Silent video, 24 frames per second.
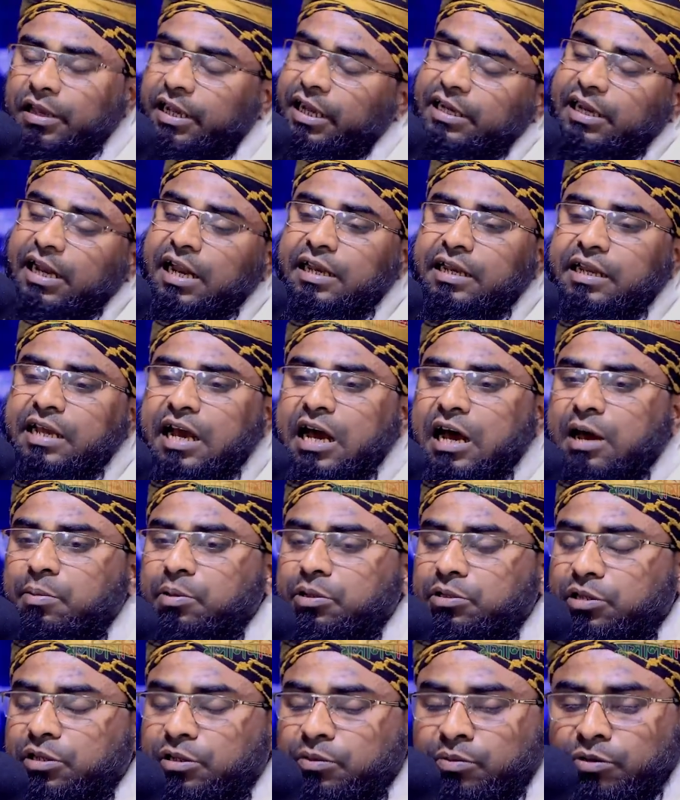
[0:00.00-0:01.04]
এটা নিয়ে
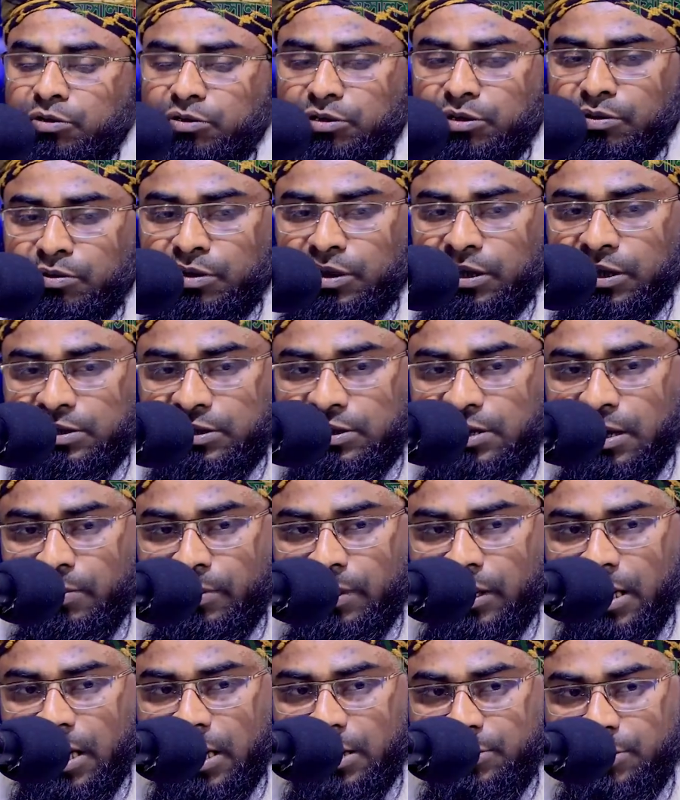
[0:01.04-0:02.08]
আমাদের মধ্যে অনেক
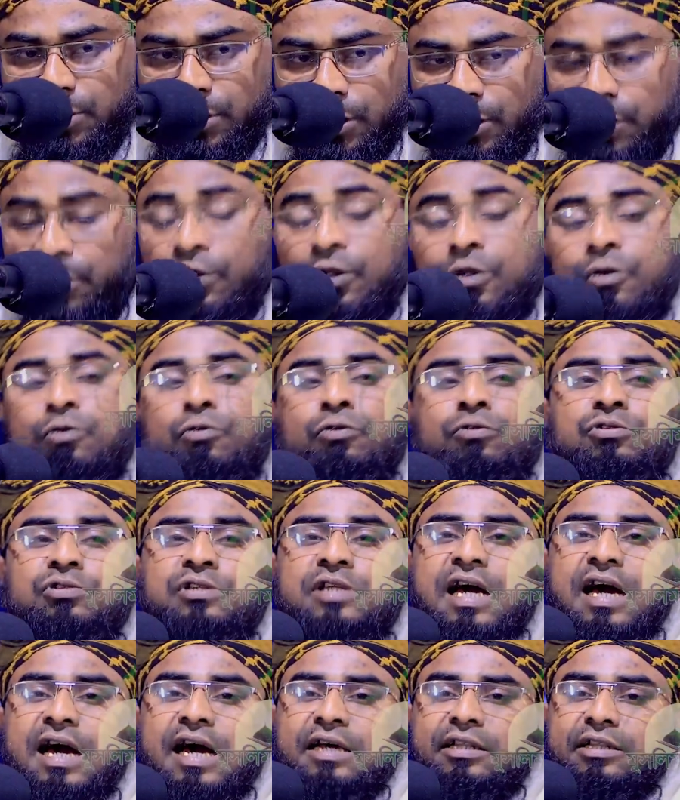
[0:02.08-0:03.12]
ঝামেলা আছে কোন
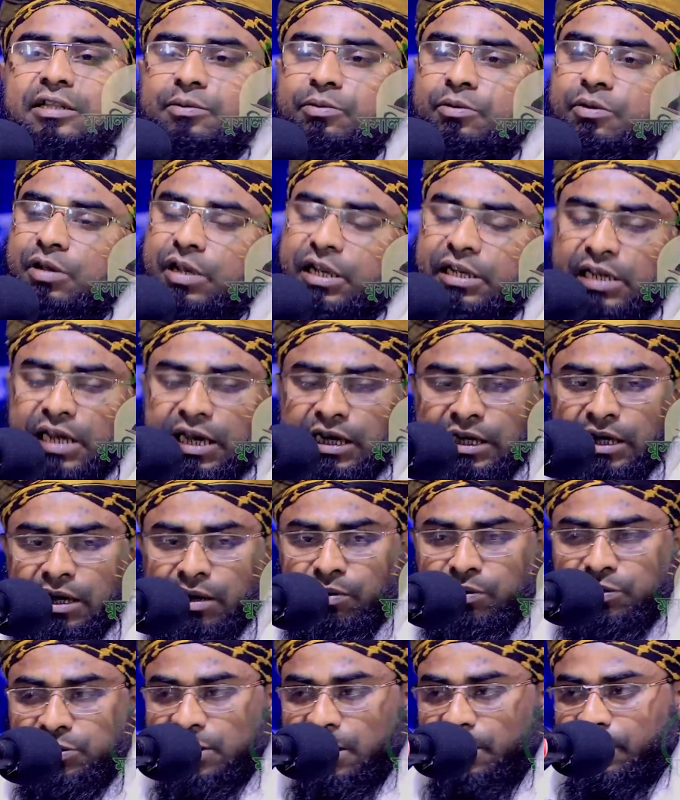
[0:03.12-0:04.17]
জায়গায় দিব এটা
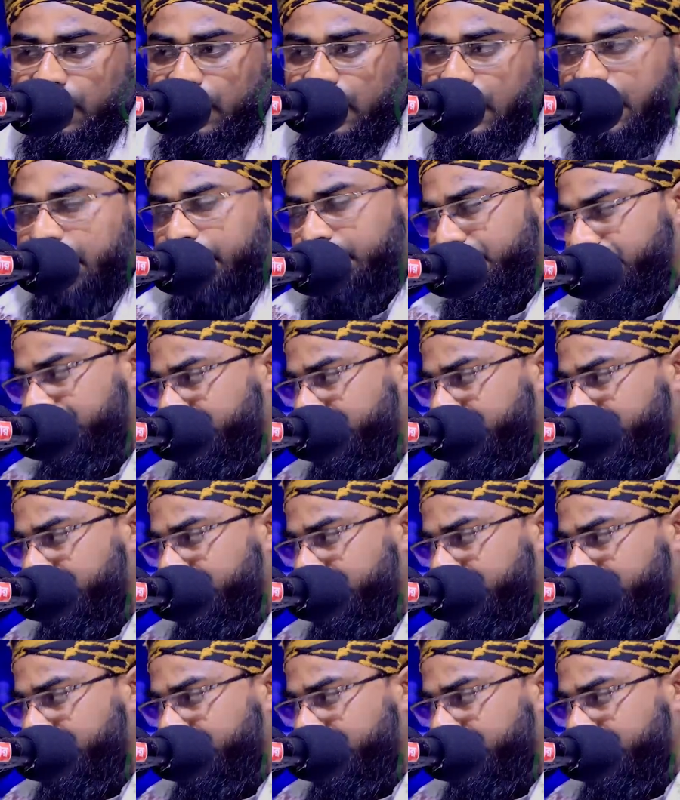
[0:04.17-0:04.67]
নিয়েও ঝামেলা